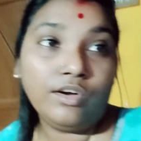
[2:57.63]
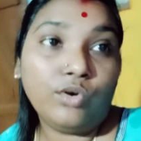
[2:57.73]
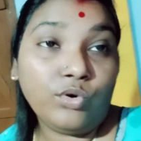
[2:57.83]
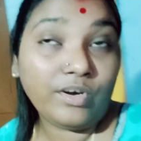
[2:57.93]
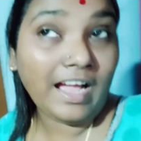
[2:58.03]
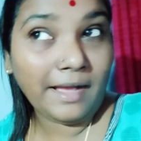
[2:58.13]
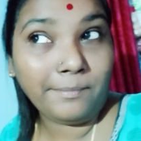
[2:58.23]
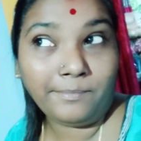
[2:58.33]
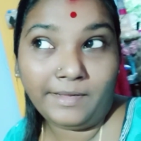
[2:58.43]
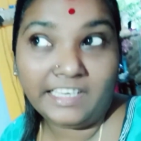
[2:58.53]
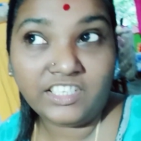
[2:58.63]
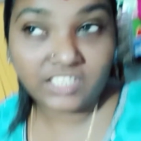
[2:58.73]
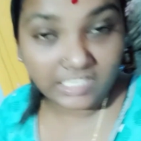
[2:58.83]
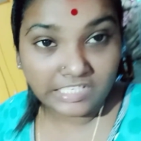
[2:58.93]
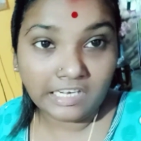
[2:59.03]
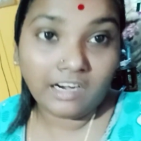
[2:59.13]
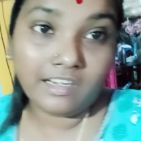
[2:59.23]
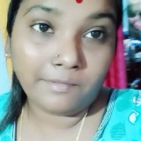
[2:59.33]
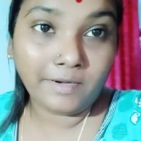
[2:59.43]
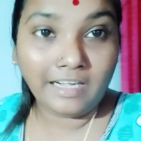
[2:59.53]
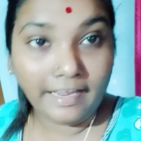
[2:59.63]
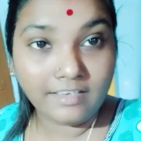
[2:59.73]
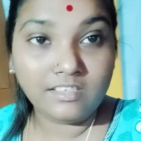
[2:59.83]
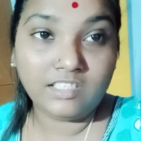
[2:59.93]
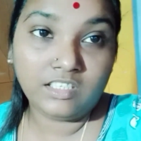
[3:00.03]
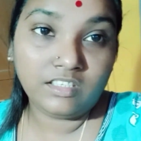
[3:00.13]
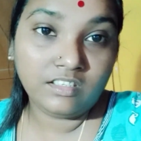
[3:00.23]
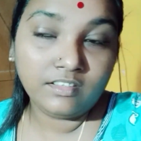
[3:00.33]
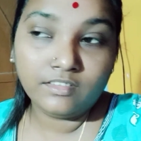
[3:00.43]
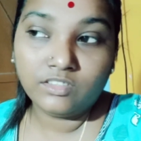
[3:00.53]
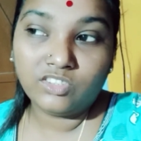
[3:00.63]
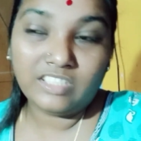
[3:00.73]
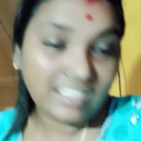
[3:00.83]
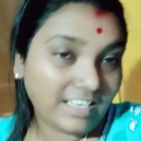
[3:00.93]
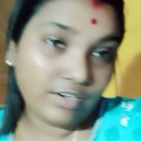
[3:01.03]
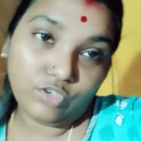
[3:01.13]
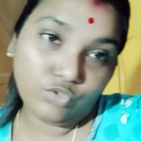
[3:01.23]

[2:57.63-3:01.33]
ওর হাফ প্যান্ট টি শার্ট আমার নাইটি তো জানি না এগুলি